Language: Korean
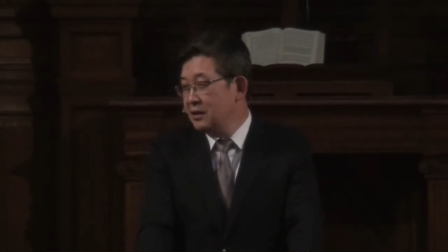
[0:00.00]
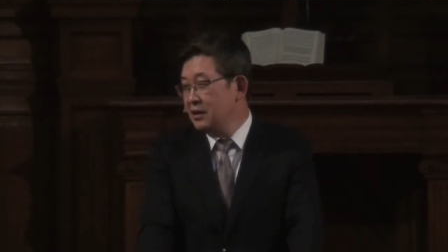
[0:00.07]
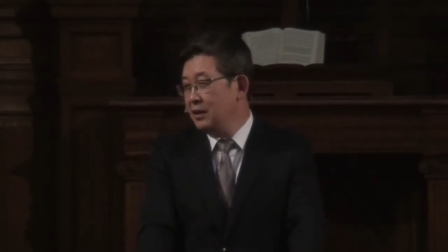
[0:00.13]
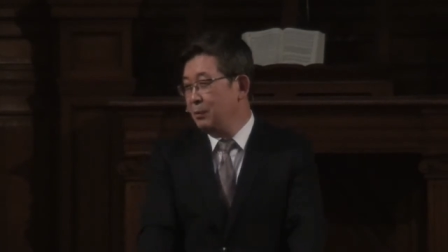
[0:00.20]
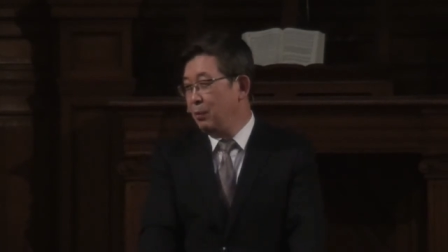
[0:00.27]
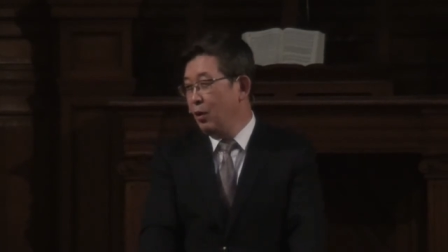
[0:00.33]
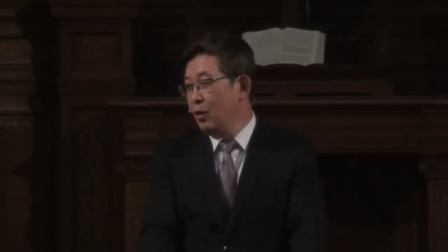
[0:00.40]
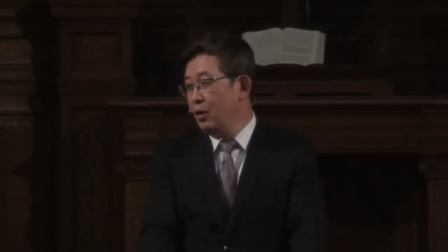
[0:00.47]

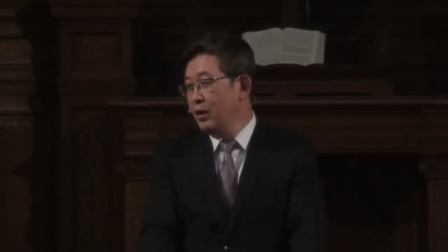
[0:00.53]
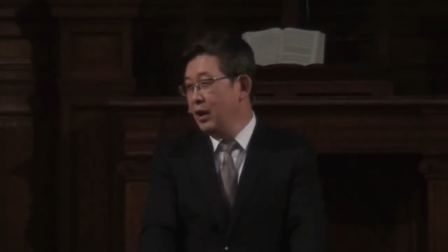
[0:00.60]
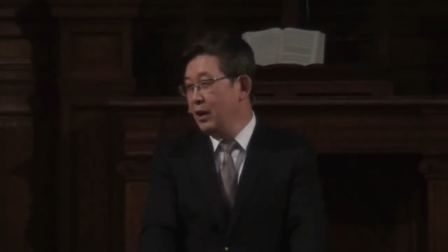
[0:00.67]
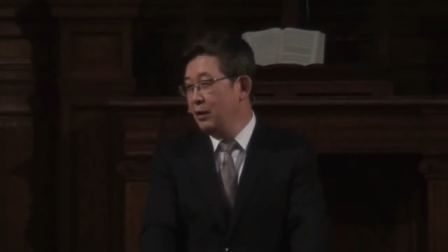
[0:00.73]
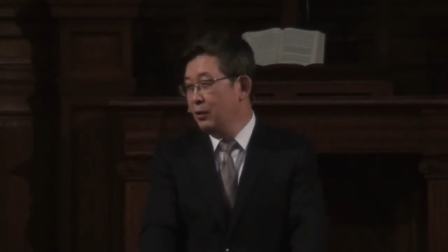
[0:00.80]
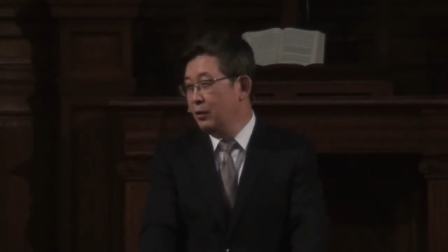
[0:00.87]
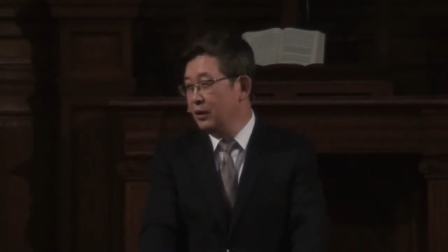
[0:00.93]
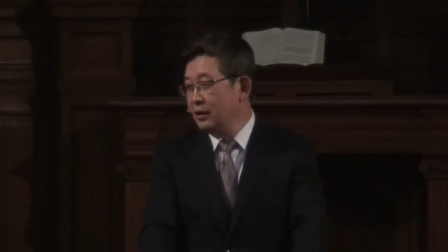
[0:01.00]
그것을
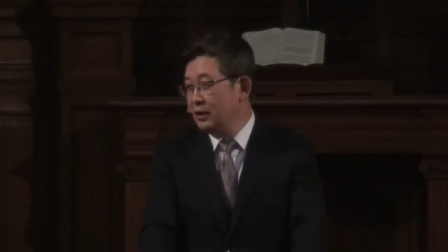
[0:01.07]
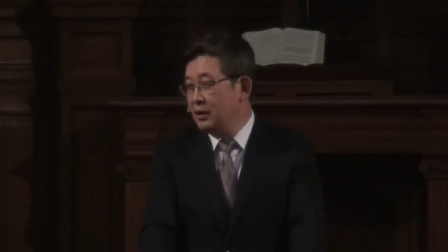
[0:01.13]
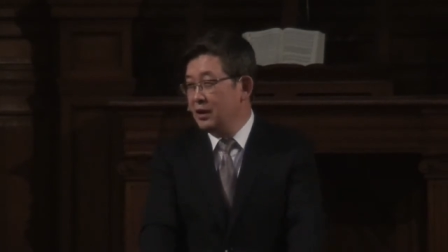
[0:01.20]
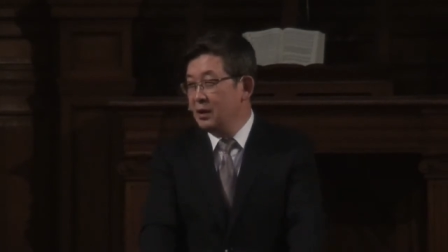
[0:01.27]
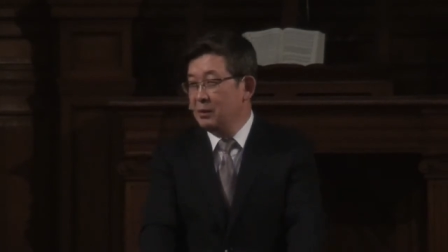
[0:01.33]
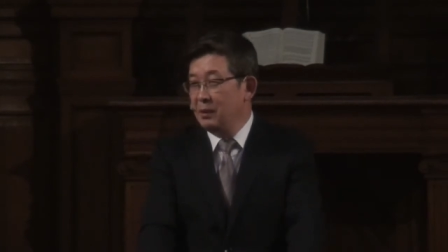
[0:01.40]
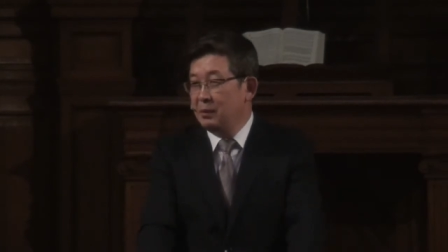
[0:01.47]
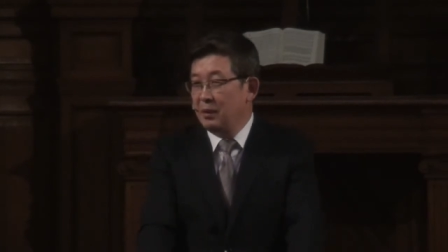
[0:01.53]
복원해
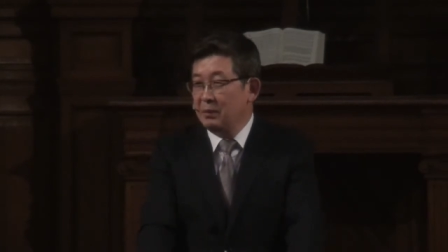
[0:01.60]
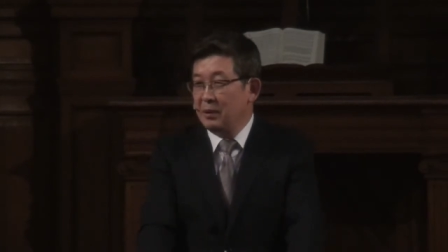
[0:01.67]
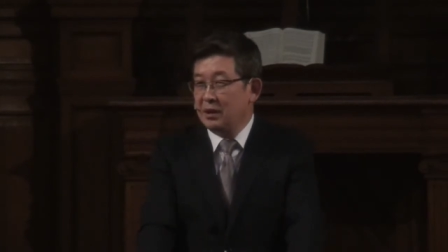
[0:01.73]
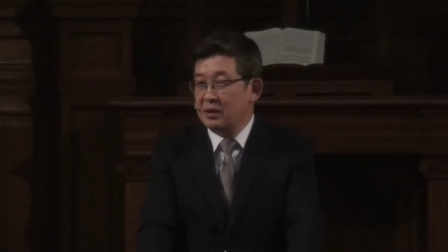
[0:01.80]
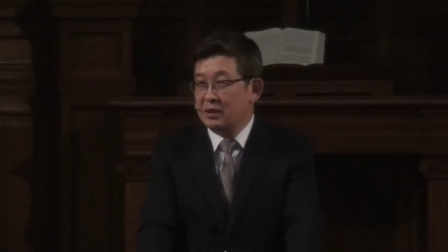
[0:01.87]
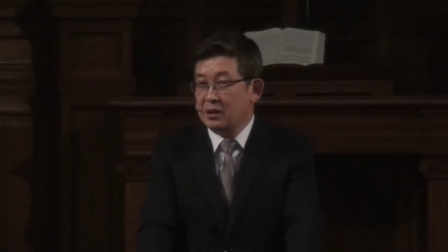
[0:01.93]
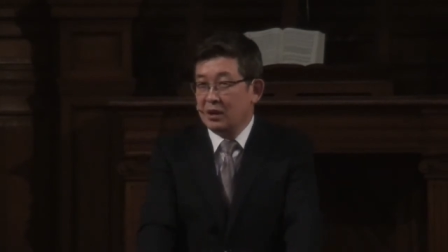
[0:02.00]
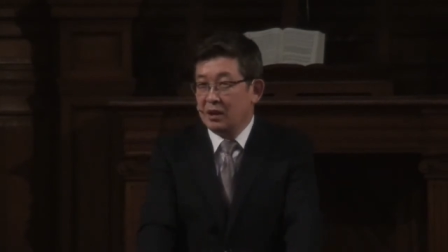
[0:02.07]
놓은 그림을
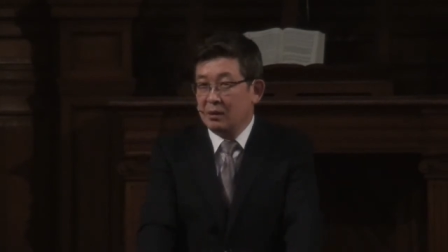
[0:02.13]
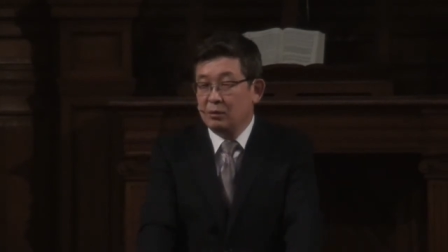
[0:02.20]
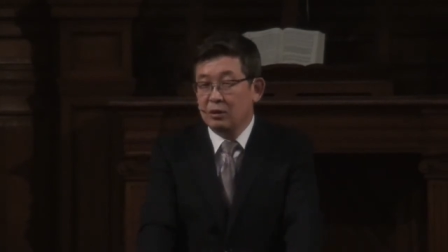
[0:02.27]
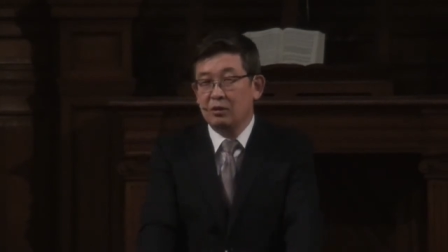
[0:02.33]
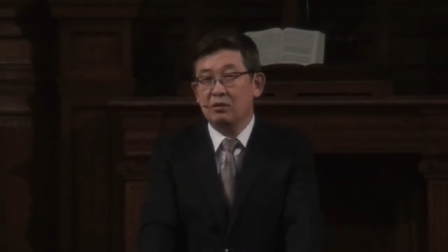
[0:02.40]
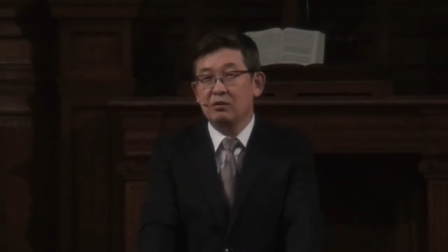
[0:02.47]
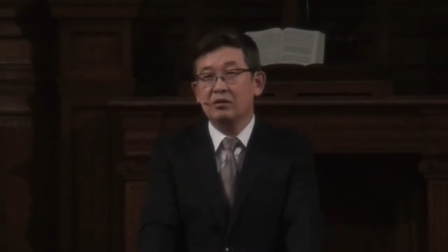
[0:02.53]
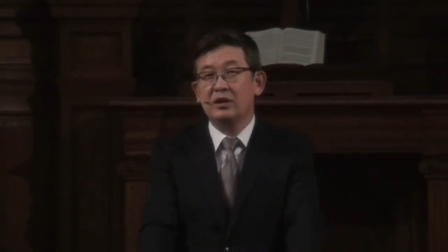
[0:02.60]
보면
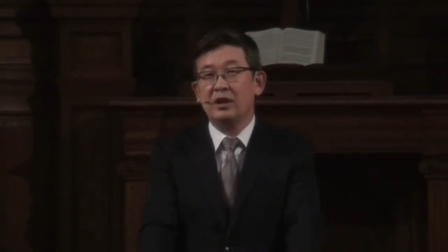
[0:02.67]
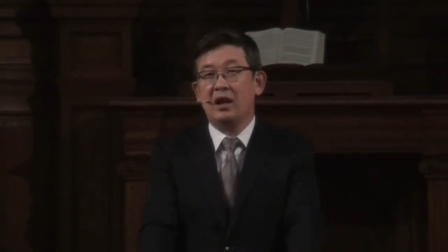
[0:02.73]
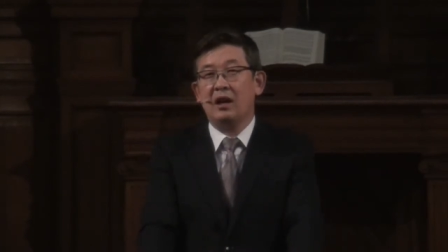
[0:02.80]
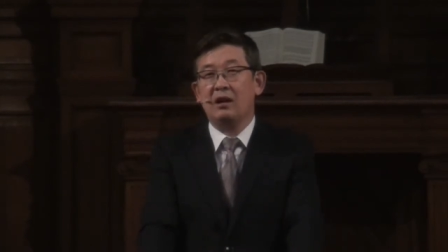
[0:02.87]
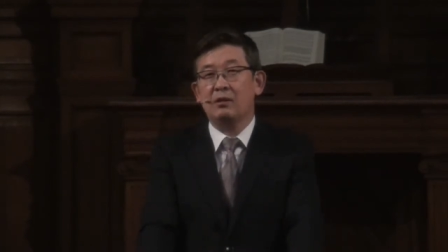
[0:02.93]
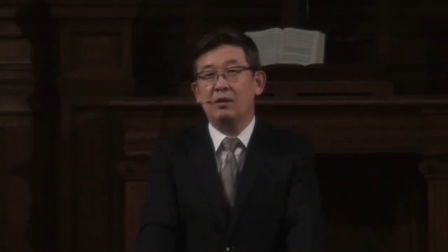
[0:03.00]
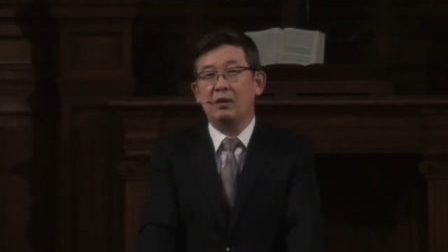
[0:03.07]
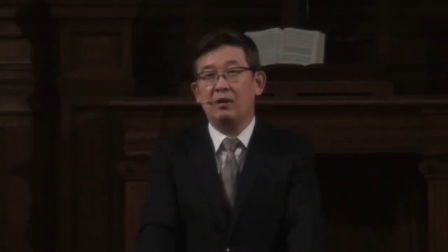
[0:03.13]
참으로
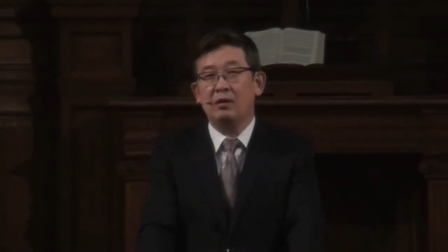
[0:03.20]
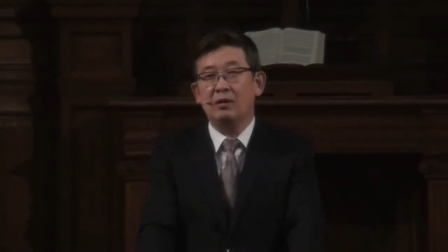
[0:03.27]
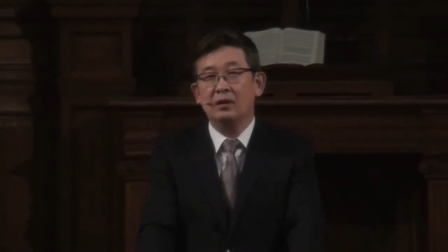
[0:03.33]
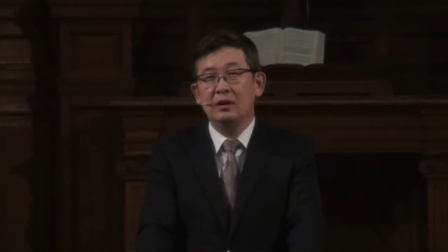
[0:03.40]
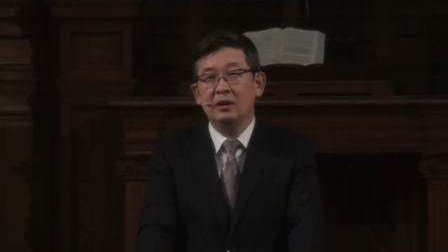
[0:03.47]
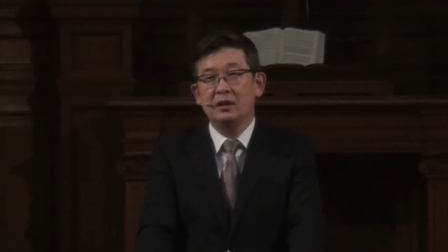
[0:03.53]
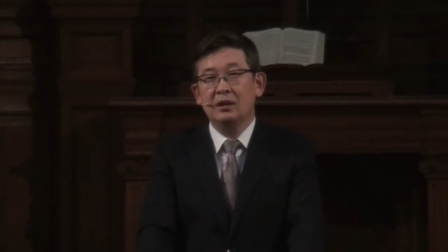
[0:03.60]
웅장하고